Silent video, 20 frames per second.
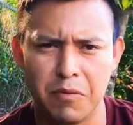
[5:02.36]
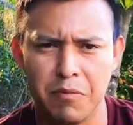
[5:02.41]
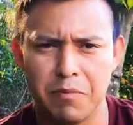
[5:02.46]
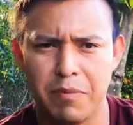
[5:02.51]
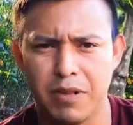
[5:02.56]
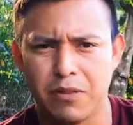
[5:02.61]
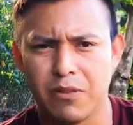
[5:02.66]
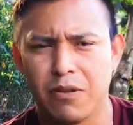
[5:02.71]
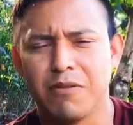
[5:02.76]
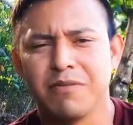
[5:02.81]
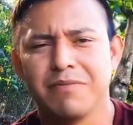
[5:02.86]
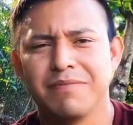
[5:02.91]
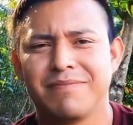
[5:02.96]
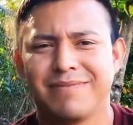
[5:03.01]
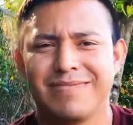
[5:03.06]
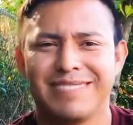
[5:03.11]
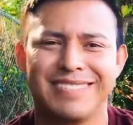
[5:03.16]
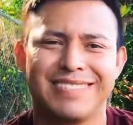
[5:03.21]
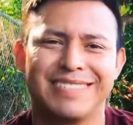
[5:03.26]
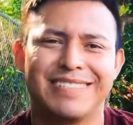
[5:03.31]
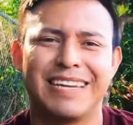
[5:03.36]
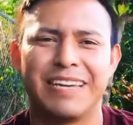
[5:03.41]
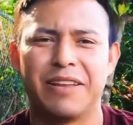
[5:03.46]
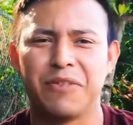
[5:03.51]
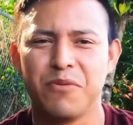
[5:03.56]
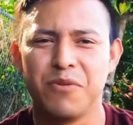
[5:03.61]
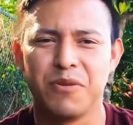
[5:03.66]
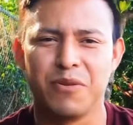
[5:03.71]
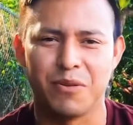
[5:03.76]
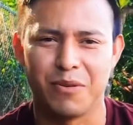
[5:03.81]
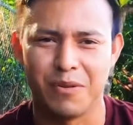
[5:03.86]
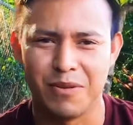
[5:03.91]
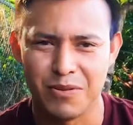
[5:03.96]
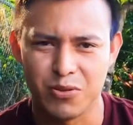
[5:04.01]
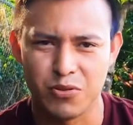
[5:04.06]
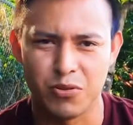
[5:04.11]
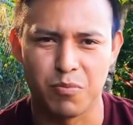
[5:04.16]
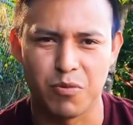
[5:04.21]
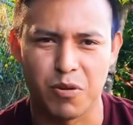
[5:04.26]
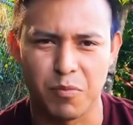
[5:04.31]
de un patrón, ser uno
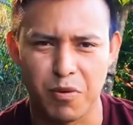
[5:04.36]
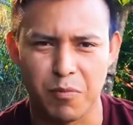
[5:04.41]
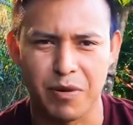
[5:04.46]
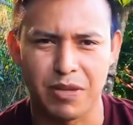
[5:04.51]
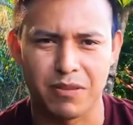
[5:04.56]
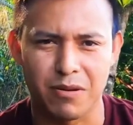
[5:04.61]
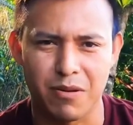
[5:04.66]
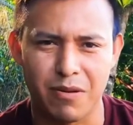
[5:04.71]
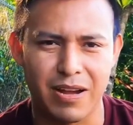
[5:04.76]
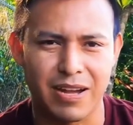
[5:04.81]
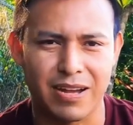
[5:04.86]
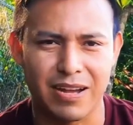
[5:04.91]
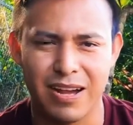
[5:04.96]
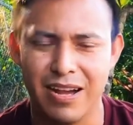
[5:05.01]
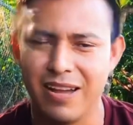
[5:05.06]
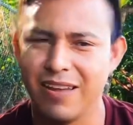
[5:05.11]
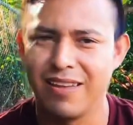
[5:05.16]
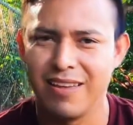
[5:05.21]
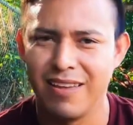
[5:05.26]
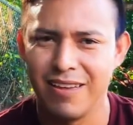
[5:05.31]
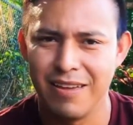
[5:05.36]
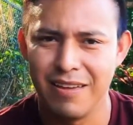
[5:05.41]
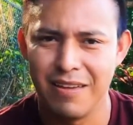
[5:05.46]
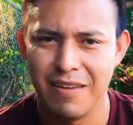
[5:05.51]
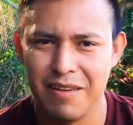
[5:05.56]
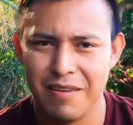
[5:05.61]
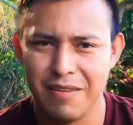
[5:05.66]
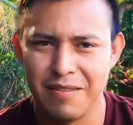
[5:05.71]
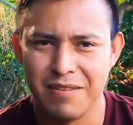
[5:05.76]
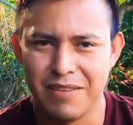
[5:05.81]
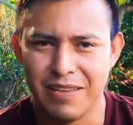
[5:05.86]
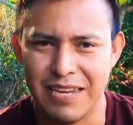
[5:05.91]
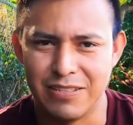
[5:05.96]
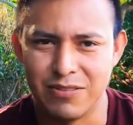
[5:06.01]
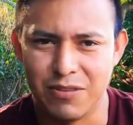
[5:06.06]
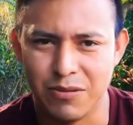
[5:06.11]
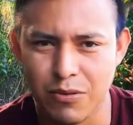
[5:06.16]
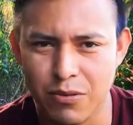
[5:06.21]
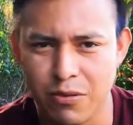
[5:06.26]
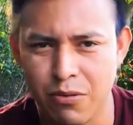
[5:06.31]
su propio patrón acá.
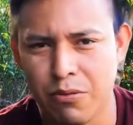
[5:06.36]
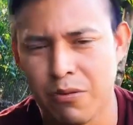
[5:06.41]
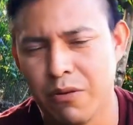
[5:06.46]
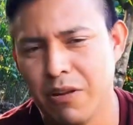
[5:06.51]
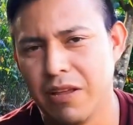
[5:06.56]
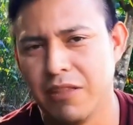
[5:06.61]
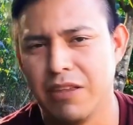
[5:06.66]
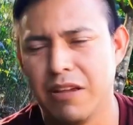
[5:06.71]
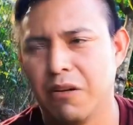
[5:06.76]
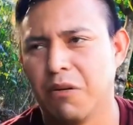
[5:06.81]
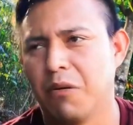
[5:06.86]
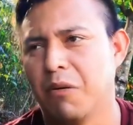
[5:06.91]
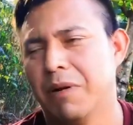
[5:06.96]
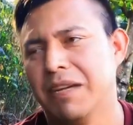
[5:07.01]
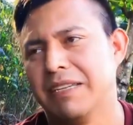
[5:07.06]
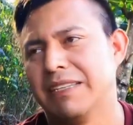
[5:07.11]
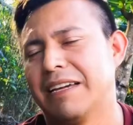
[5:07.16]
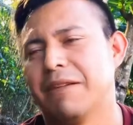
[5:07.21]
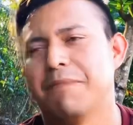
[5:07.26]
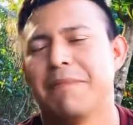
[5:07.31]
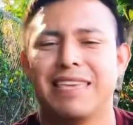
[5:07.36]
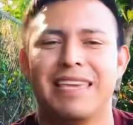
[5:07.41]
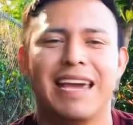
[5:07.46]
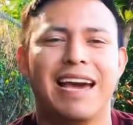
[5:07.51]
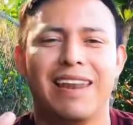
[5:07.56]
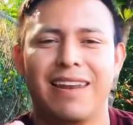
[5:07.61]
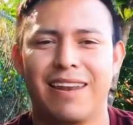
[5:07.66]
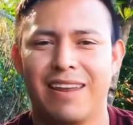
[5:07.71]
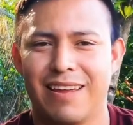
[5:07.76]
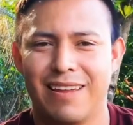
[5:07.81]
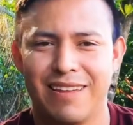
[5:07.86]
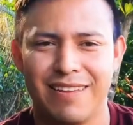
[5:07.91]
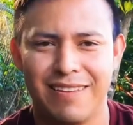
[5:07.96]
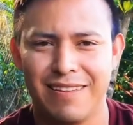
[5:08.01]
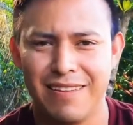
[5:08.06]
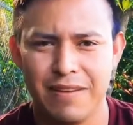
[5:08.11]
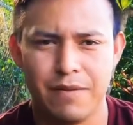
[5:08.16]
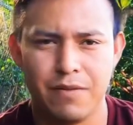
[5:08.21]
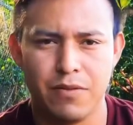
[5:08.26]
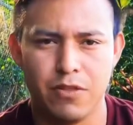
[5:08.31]
Esto no les digo va a ser mañana,
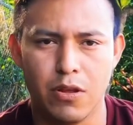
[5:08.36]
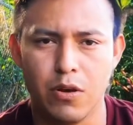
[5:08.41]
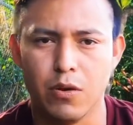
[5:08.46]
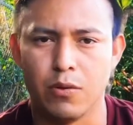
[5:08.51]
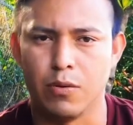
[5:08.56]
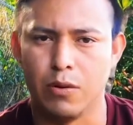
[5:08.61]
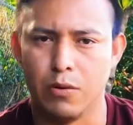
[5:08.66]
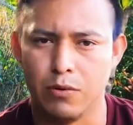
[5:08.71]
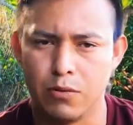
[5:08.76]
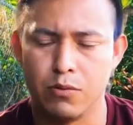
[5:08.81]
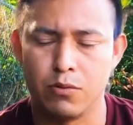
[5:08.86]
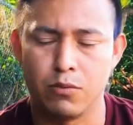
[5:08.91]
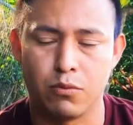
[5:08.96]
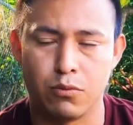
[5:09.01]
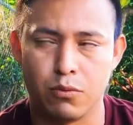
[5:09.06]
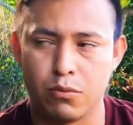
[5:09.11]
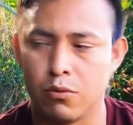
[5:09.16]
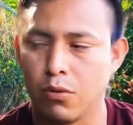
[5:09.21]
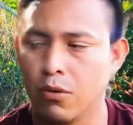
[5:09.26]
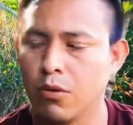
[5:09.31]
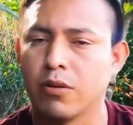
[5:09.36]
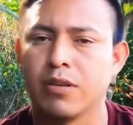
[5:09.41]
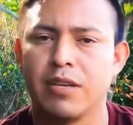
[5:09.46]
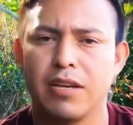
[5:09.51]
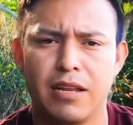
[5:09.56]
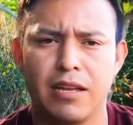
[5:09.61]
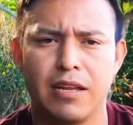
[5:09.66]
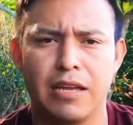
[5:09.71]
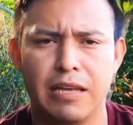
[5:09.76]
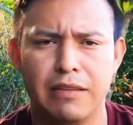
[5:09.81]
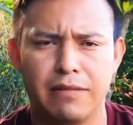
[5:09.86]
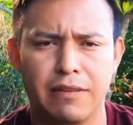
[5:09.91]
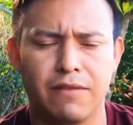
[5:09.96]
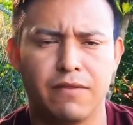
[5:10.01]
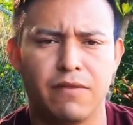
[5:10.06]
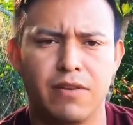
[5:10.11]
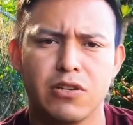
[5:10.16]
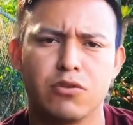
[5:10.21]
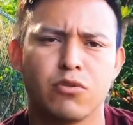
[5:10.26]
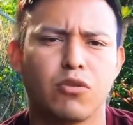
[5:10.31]
no, todo quiere
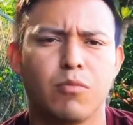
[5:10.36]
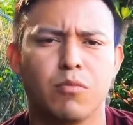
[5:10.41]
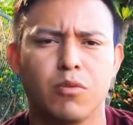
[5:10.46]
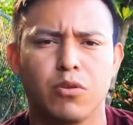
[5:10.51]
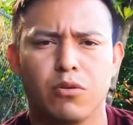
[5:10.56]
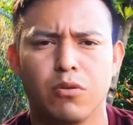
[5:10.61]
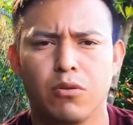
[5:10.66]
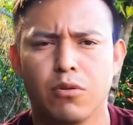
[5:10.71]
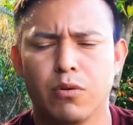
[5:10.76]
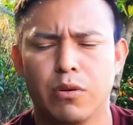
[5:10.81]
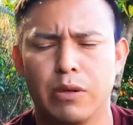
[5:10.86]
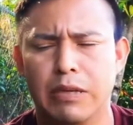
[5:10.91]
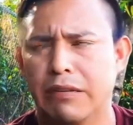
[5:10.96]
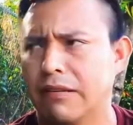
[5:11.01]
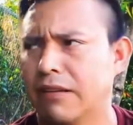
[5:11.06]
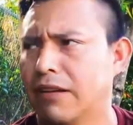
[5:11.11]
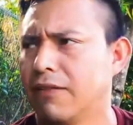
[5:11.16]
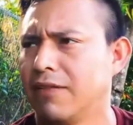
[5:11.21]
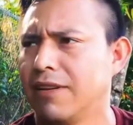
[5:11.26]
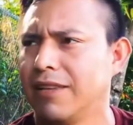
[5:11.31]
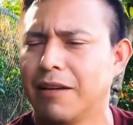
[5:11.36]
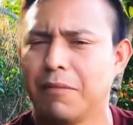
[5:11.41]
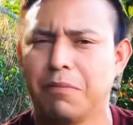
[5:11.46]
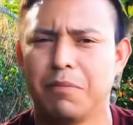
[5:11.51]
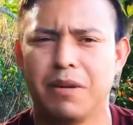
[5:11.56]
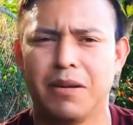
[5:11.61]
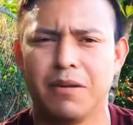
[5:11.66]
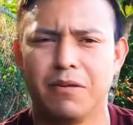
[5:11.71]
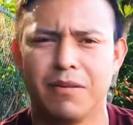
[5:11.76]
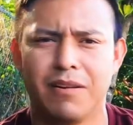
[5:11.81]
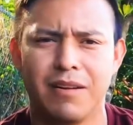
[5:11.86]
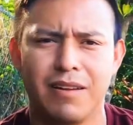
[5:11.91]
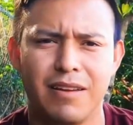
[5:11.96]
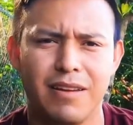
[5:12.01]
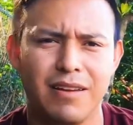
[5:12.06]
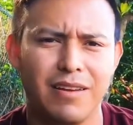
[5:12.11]
este esfuerzo como todo este en la vida, pero